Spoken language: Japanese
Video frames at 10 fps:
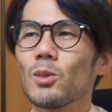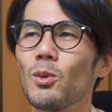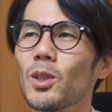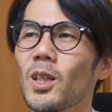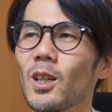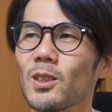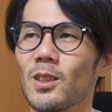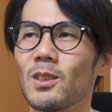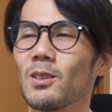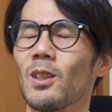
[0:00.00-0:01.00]
1ヶ月
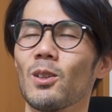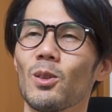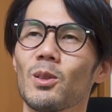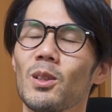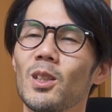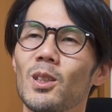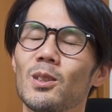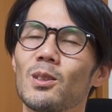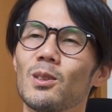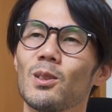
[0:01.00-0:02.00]
経つんだけど、いきなり
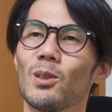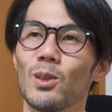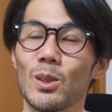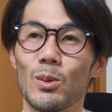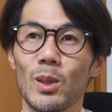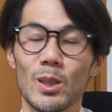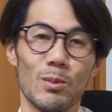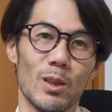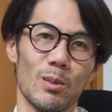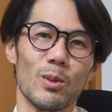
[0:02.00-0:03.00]
ズルズルっと仕事始
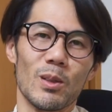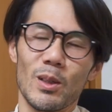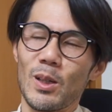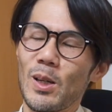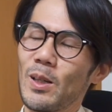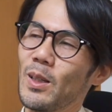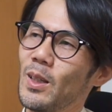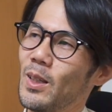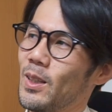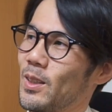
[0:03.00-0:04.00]
めてるもんだから、
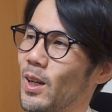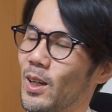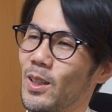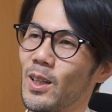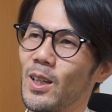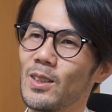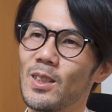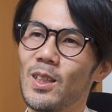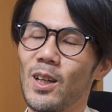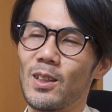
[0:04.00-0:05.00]
なかなか完
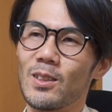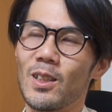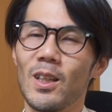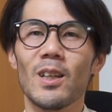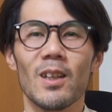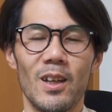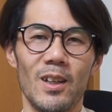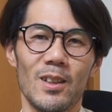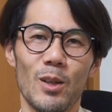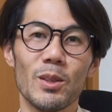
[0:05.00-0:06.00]
全には片付かない
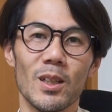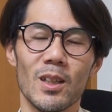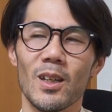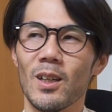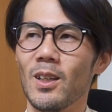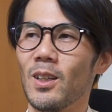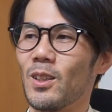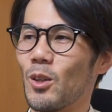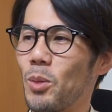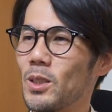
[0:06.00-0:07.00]
ね。ダメだね。
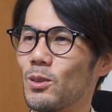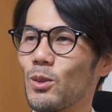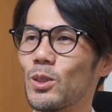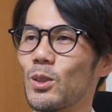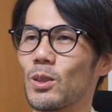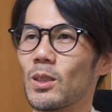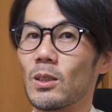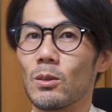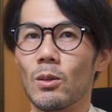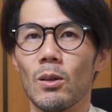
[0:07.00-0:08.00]
で、パズルと一緒でさ、
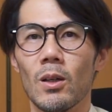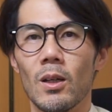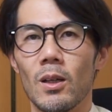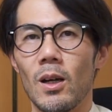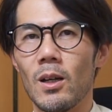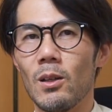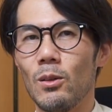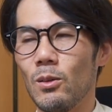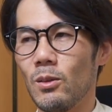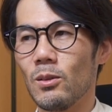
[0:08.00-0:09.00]
その、あれ
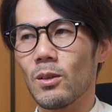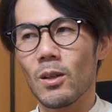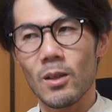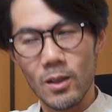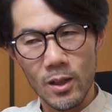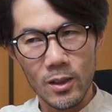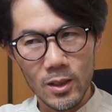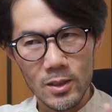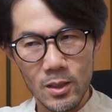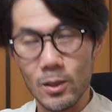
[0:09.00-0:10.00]
を
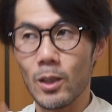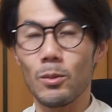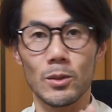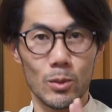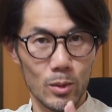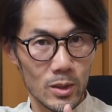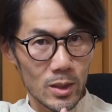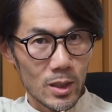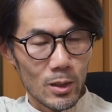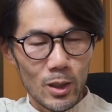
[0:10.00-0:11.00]
片付ける、例えばそこに
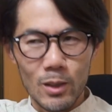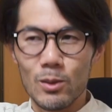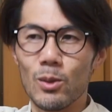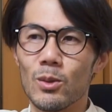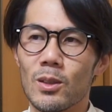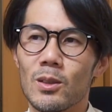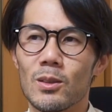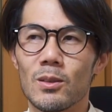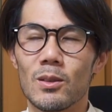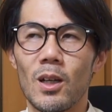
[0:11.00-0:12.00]
スチールラックを
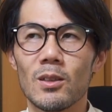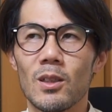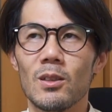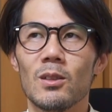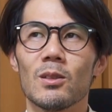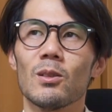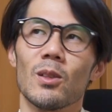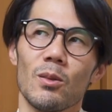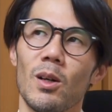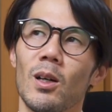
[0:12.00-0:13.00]
完全に作る
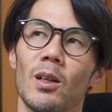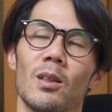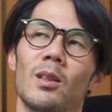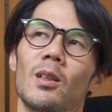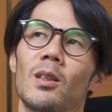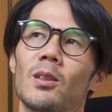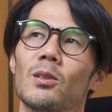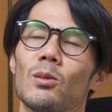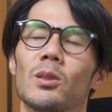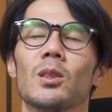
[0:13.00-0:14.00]
には、そう、ス